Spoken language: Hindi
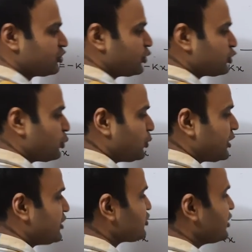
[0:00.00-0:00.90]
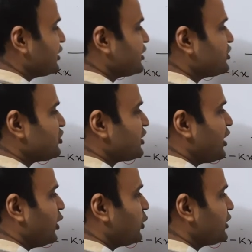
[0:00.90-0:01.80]
जीरो तो पोटेंशियल एनर्जी
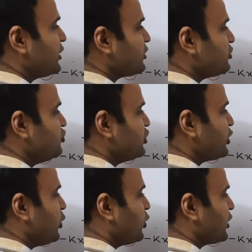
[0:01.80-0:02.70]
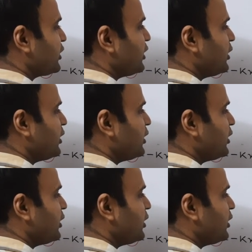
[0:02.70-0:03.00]
क्या होगी जीरो होगी